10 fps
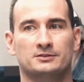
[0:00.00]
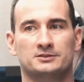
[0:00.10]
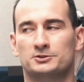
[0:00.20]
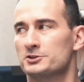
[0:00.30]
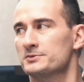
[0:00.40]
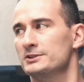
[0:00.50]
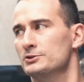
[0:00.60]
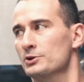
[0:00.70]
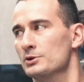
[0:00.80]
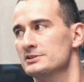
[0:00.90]
volta de
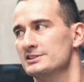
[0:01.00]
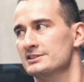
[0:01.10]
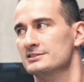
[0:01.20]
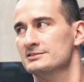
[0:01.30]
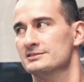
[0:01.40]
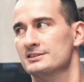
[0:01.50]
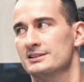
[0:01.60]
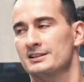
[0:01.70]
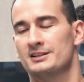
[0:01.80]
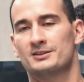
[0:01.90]
2012,
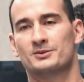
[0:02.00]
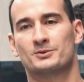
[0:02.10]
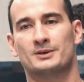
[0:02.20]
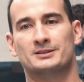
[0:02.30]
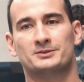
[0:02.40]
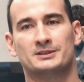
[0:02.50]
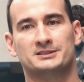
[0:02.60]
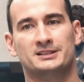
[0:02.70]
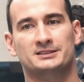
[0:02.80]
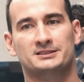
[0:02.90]
quando a
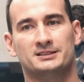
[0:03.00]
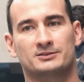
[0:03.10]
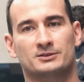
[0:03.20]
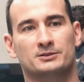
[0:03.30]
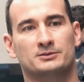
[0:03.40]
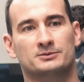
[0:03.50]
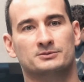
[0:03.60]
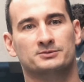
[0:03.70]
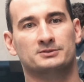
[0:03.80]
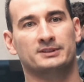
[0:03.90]
gente, quando
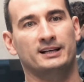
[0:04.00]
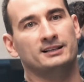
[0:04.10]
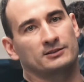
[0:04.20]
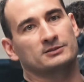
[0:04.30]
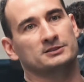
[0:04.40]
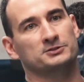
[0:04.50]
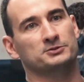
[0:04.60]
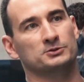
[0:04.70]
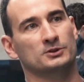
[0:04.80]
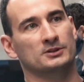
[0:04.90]
eu fundei, né, quando a gente
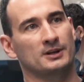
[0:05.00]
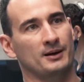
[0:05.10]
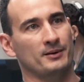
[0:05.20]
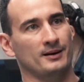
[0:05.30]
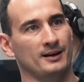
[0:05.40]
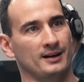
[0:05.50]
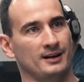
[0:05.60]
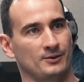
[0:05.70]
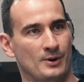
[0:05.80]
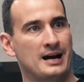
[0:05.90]
fundou a, a,
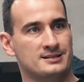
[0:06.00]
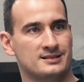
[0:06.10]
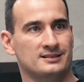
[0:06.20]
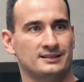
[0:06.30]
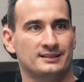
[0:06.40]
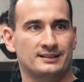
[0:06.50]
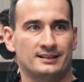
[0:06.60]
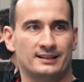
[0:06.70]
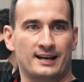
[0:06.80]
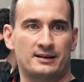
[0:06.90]
a, o ASA,
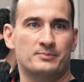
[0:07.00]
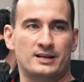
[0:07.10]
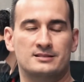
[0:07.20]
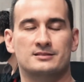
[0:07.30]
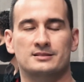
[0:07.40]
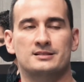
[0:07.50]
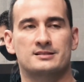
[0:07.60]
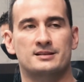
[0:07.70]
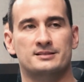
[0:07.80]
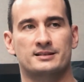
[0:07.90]
que é a empresa de
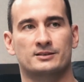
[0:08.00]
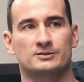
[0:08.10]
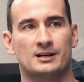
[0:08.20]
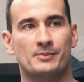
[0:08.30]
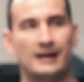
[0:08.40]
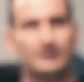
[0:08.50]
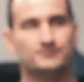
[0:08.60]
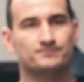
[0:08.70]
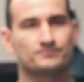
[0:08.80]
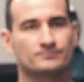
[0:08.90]
anestesia que eu trabalho,
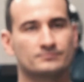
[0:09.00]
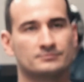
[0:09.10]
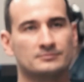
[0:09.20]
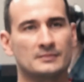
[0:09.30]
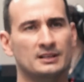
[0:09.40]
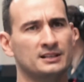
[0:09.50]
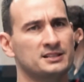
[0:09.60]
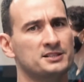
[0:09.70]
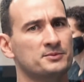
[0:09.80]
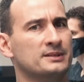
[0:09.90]
e a
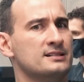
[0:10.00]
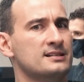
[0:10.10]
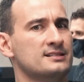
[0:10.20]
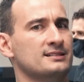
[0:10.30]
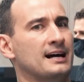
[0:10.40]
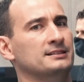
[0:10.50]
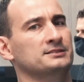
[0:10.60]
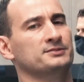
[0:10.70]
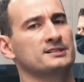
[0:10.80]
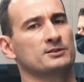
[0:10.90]
gente tinha uma necessidade
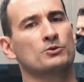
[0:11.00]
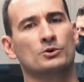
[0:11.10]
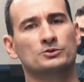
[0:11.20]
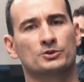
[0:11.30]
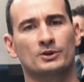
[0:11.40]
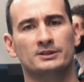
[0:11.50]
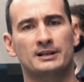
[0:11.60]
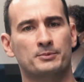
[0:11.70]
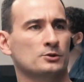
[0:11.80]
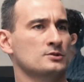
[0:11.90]
de fazer o controle
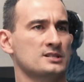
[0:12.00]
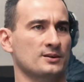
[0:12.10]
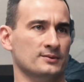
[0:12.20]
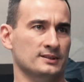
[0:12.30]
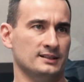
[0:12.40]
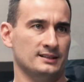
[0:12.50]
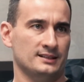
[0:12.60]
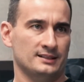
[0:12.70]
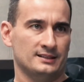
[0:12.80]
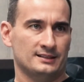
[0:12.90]
da produção.
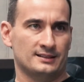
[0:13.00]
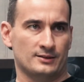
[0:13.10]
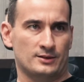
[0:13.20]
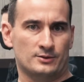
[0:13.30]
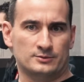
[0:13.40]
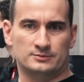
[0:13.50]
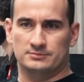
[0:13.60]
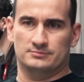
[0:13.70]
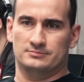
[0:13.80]
Então eu,